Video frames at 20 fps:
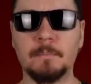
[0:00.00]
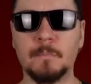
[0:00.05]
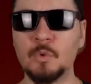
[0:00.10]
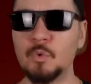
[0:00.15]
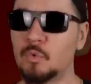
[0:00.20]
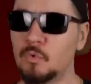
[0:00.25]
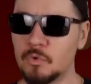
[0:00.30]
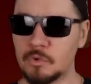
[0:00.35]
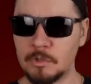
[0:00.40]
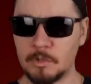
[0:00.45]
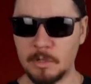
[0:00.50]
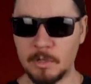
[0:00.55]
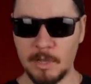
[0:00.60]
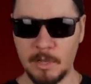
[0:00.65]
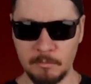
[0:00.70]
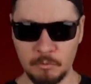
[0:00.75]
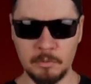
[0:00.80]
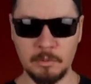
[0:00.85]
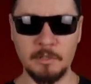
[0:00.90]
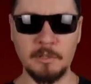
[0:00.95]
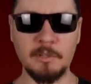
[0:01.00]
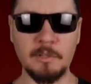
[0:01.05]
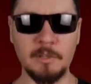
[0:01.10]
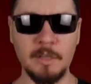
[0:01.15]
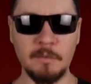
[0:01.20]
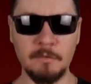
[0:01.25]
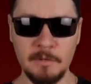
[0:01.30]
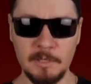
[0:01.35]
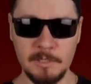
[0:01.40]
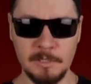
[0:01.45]
нужно кого-то
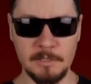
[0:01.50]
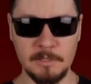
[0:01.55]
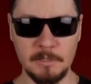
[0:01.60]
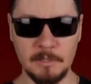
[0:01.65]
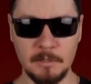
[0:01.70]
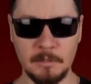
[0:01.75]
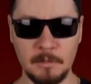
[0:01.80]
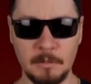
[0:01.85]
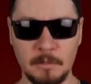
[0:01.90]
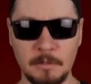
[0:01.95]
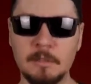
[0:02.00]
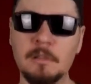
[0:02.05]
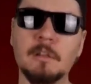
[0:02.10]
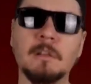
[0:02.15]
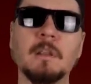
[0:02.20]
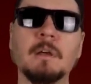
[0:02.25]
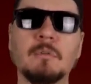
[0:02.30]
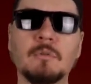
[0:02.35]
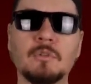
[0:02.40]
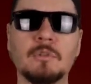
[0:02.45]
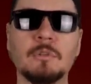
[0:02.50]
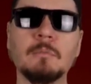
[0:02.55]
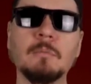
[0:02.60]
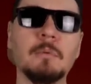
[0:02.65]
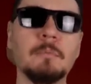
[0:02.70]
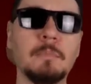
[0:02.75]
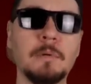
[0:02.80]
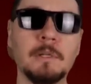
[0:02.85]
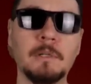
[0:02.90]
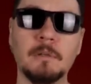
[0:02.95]
ненавидеть для того, чтобы
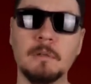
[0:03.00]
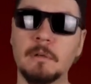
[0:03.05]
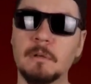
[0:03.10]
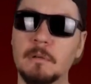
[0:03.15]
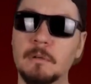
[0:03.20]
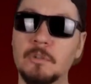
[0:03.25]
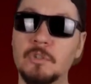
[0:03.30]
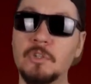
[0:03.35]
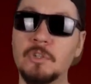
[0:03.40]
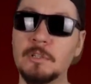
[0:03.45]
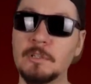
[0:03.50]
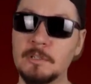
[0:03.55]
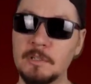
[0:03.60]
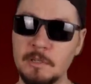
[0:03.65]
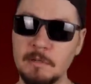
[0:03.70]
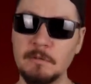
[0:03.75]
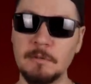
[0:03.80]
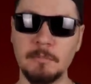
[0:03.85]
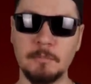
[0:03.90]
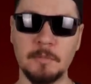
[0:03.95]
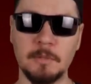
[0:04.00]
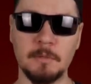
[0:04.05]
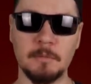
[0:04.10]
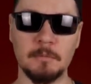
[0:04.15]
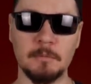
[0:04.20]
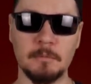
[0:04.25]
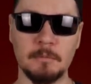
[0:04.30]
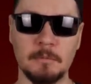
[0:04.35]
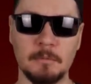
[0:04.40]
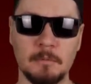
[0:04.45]
быть счастливыми,
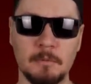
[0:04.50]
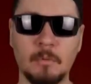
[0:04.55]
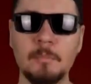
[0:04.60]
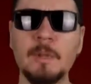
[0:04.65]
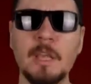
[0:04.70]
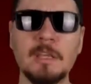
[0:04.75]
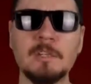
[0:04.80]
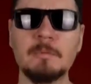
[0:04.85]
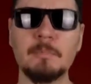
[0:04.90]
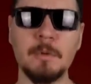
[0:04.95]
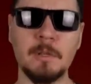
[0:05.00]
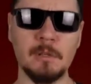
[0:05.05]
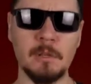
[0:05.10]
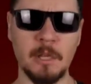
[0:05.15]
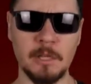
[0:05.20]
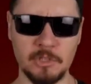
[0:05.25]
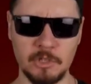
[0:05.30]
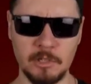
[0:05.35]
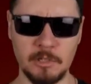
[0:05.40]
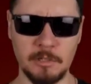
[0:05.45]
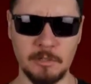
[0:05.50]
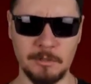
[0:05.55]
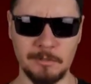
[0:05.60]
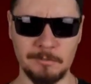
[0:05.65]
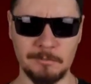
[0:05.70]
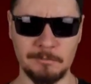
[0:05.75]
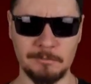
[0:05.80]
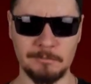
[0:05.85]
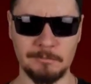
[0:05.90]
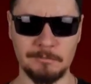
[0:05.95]
у меня есть предложение.
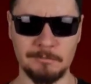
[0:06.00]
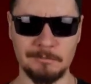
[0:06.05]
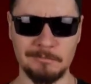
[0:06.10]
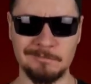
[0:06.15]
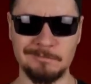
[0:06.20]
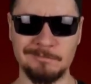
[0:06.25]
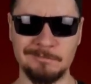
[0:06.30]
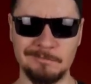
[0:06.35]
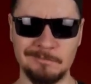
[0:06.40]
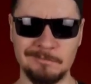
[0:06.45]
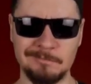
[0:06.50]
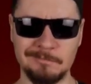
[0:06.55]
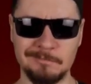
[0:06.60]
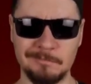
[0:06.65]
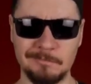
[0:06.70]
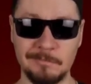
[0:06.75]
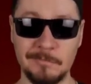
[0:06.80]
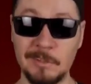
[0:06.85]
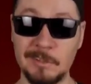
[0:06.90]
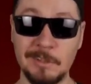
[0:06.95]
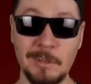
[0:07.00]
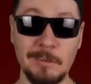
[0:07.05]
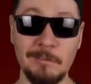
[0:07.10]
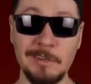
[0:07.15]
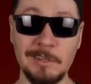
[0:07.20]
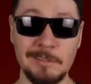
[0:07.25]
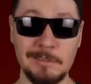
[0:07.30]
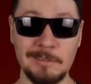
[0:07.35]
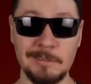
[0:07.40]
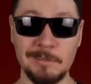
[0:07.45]

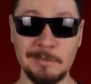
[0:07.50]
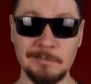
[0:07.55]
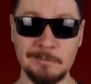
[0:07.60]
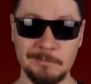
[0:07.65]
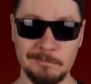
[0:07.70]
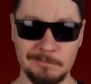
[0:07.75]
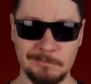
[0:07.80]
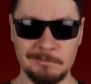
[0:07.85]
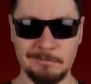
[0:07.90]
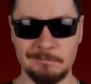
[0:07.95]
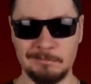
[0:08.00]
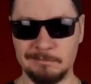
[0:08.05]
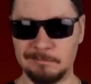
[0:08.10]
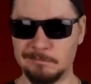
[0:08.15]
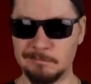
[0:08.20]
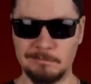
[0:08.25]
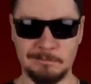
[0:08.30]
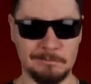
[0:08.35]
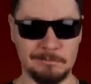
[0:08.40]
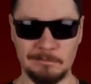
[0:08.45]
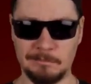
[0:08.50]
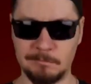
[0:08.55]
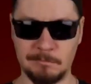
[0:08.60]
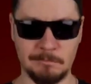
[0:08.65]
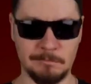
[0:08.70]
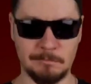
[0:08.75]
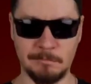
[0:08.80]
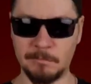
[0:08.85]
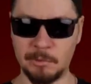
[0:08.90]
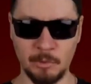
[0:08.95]
Ненавидьте
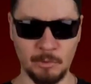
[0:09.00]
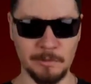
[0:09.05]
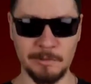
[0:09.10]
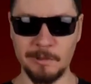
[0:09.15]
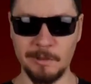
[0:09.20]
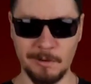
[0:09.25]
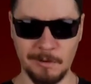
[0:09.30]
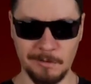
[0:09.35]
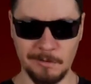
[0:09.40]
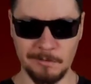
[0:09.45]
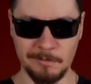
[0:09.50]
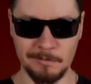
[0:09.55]
блогер.